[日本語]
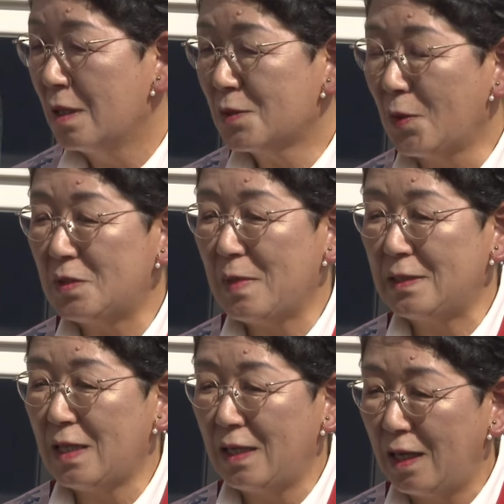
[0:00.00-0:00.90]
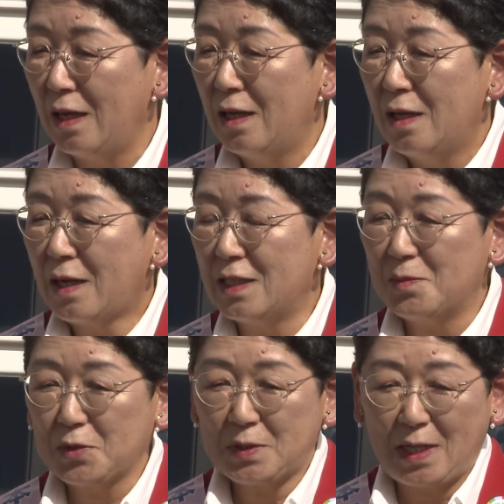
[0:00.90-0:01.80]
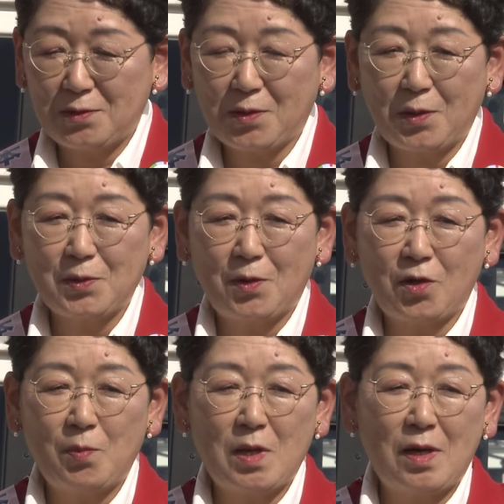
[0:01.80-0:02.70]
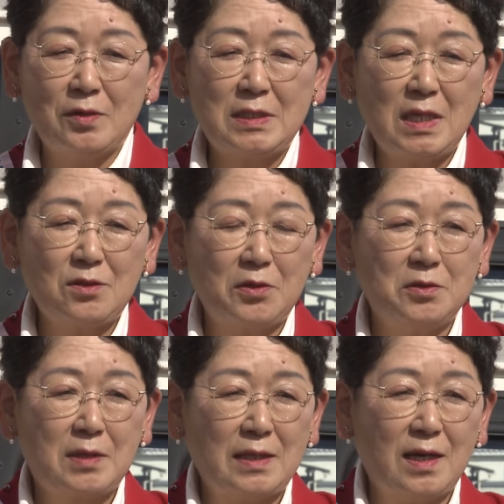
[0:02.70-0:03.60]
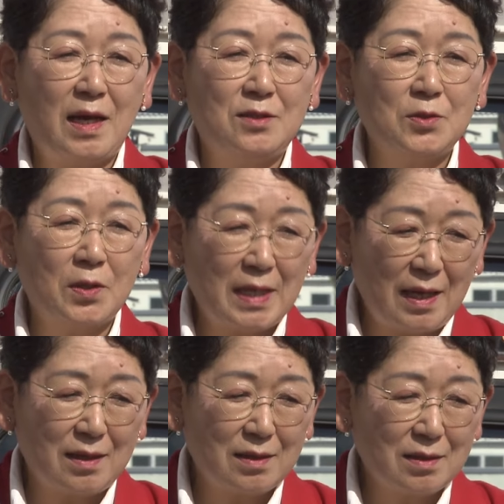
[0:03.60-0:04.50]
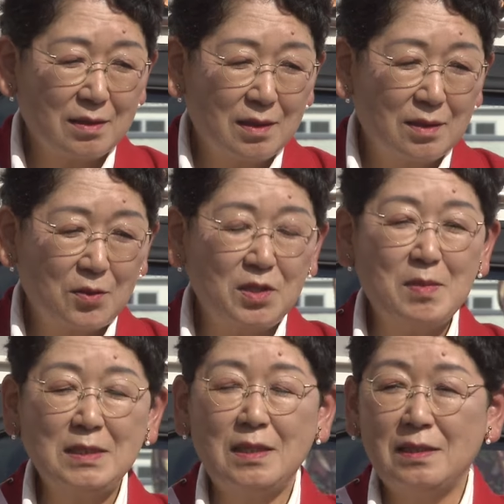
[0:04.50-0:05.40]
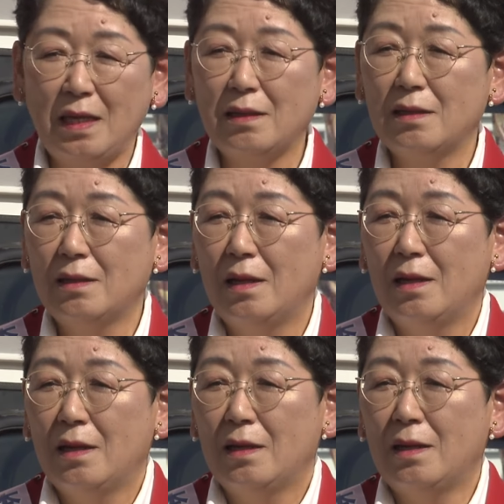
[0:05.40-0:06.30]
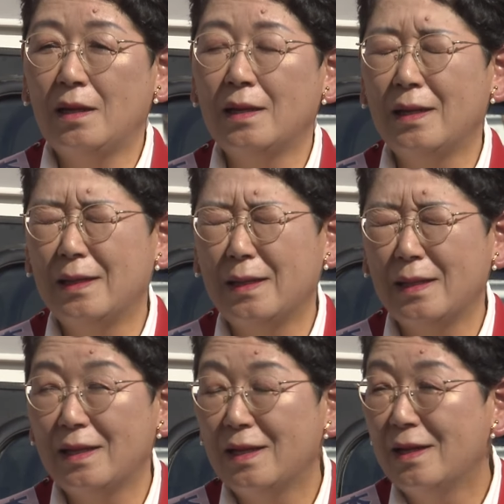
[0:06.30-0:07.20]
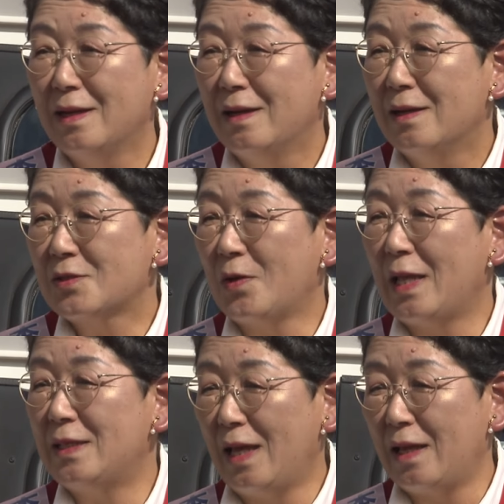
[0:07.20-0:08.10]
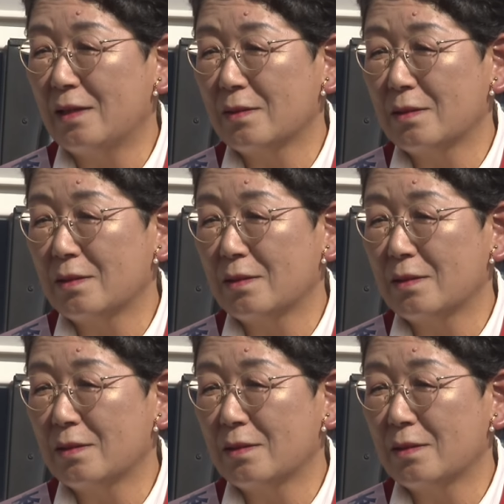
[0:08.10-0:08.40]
そうしましたら、金本さんところのお米はおいしいという方がいるのでと言いましてね、おいしいそれで